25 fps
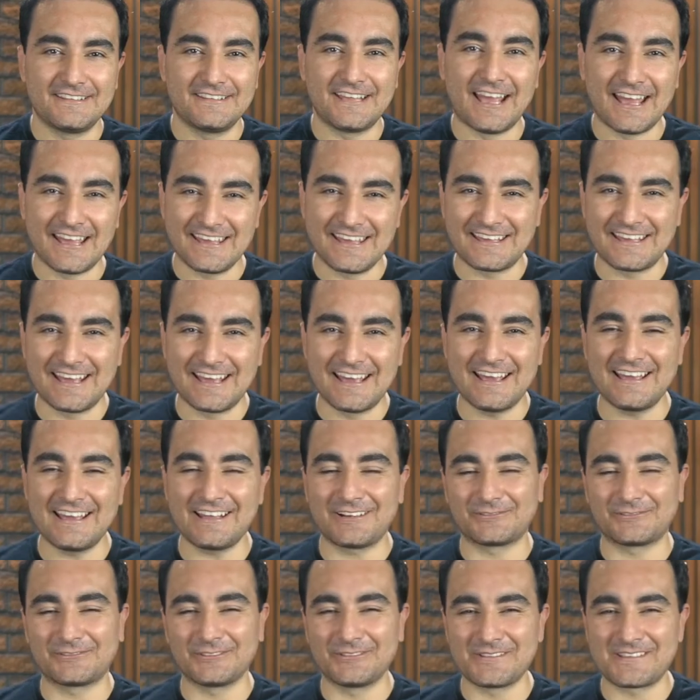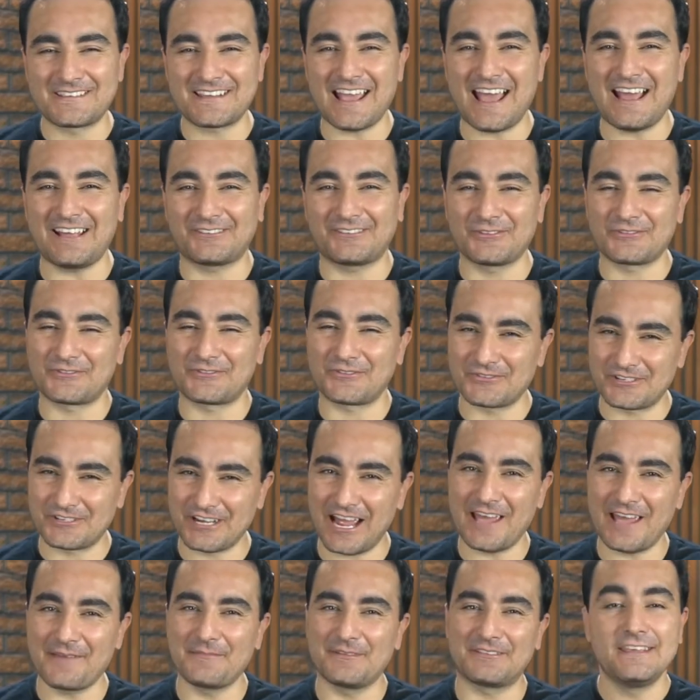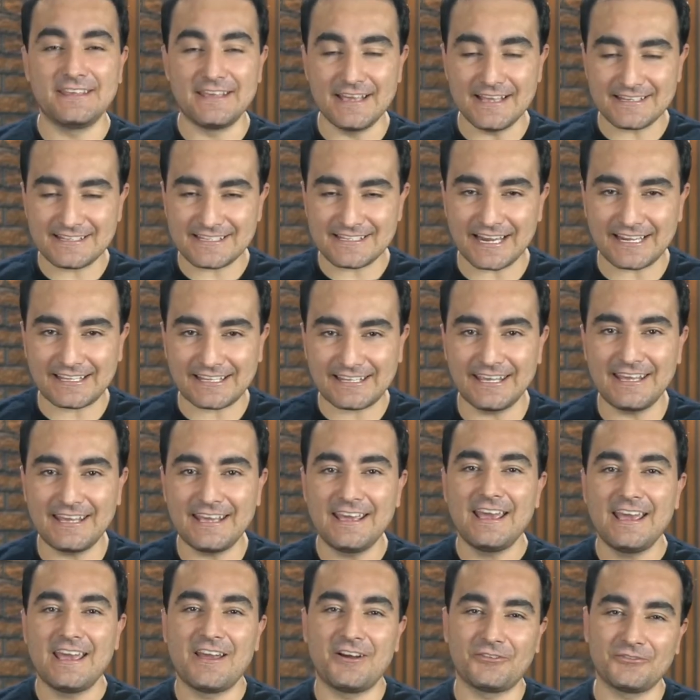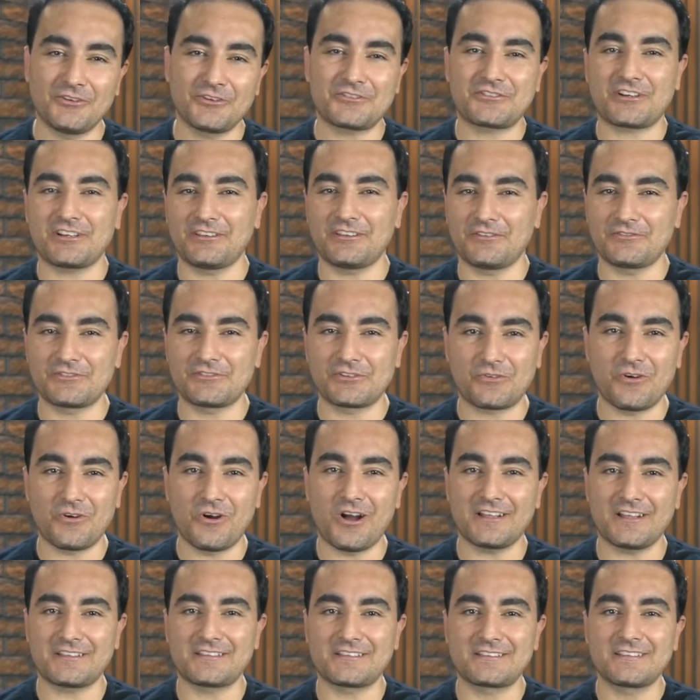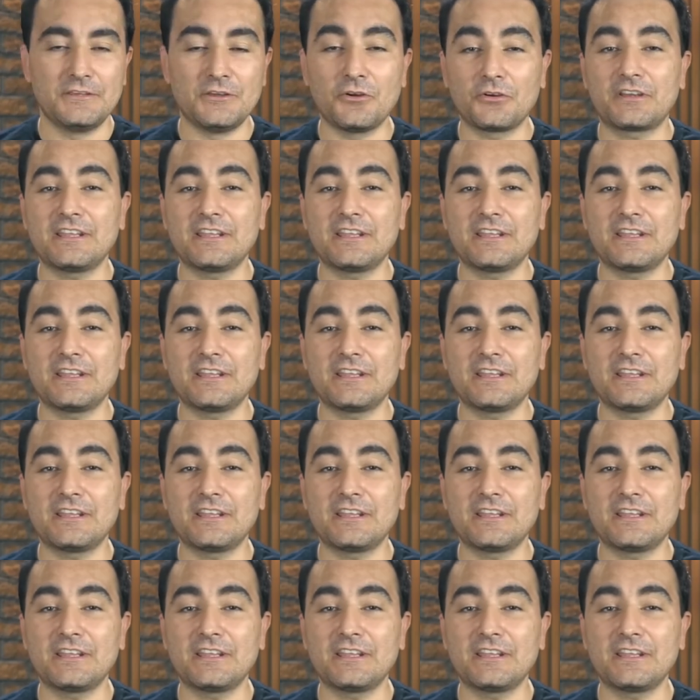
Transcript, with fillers: E aí, guerreiro, tudo certo? Eu sou Jaime e esse aqui é o nosso canal de cortes.